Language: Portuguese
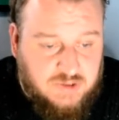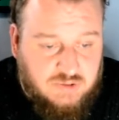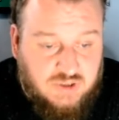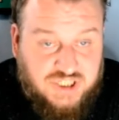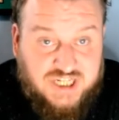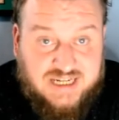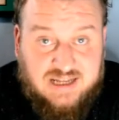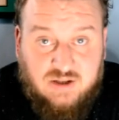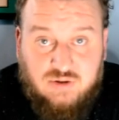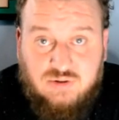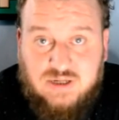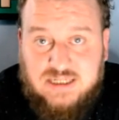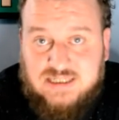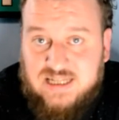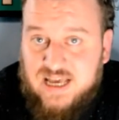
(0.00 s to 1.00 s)
Com a chegada do
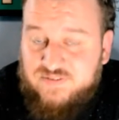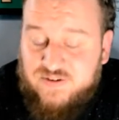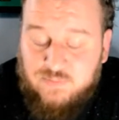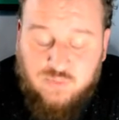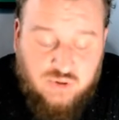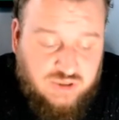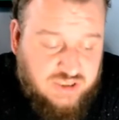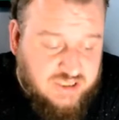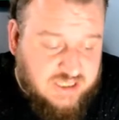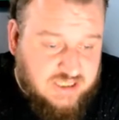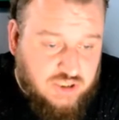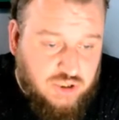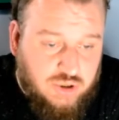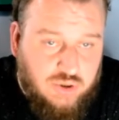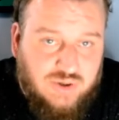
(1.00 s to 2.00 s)
Lucas Leiva, muitos
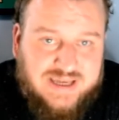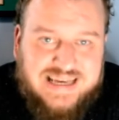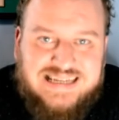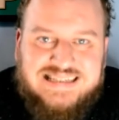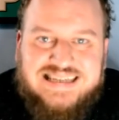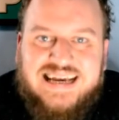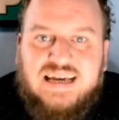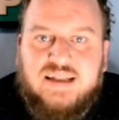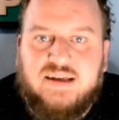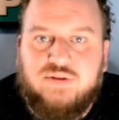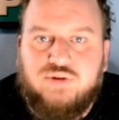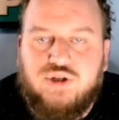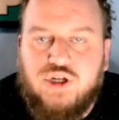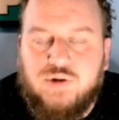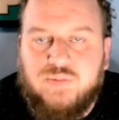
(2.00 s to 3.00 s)
questionou quem sairia
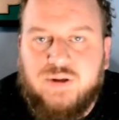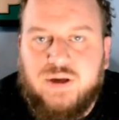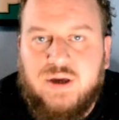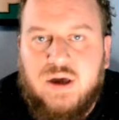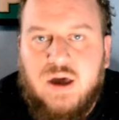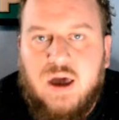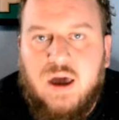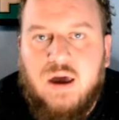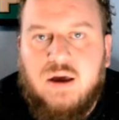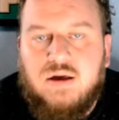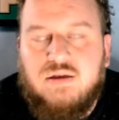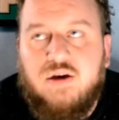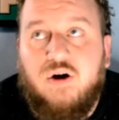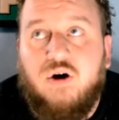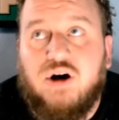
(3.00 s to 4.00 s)
do time.
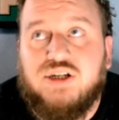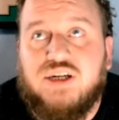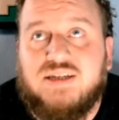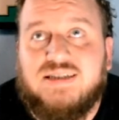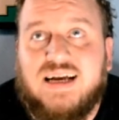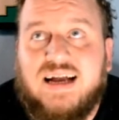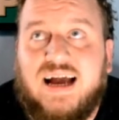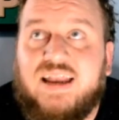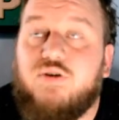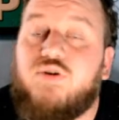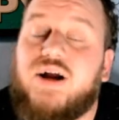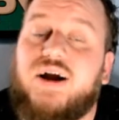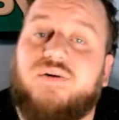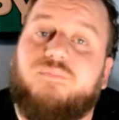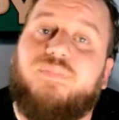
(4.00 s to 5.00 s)
Se Roger sacaria o
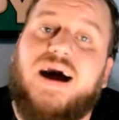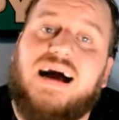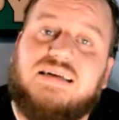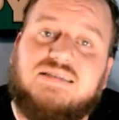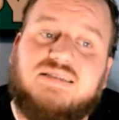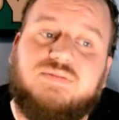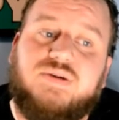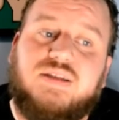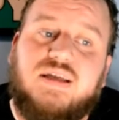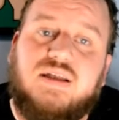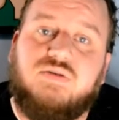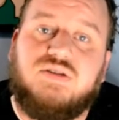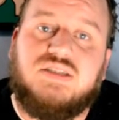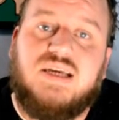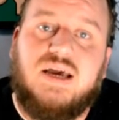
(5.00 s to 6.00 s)
Campas e manteria
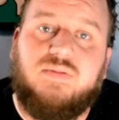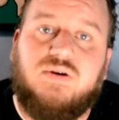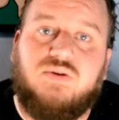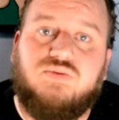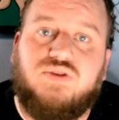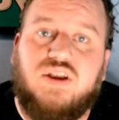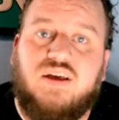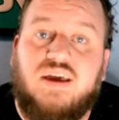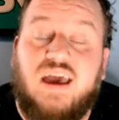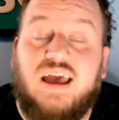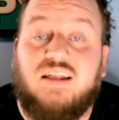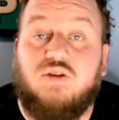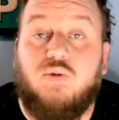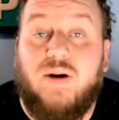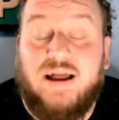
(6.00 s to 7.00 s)
um esquema contra... e
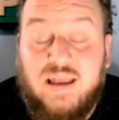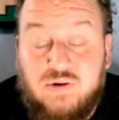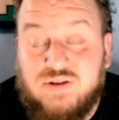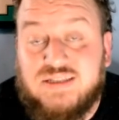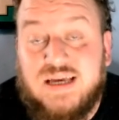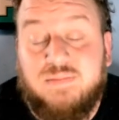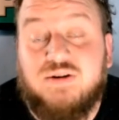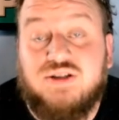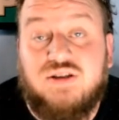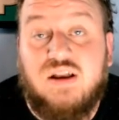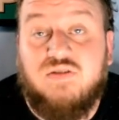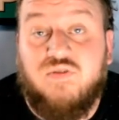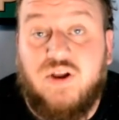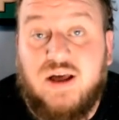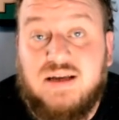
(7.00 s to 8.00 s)
retomaria o esquema de
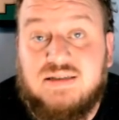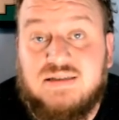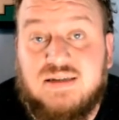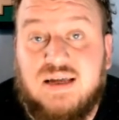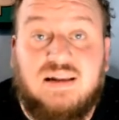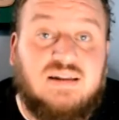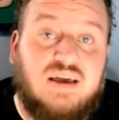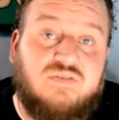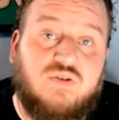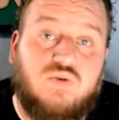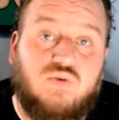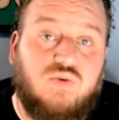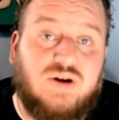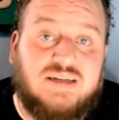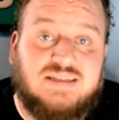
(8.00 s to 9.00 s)
três volantes que ele teve com
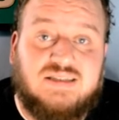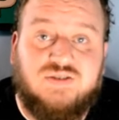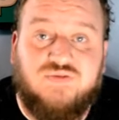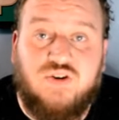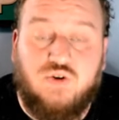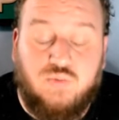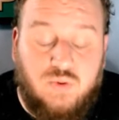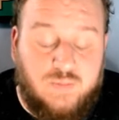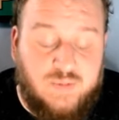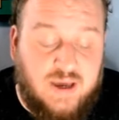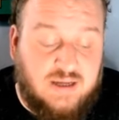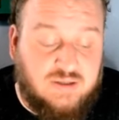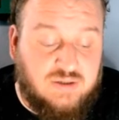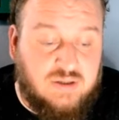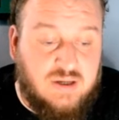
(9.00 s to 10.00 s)
o Lucas Silva em algum
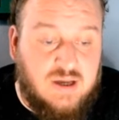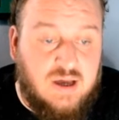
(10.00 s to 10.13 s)
momento.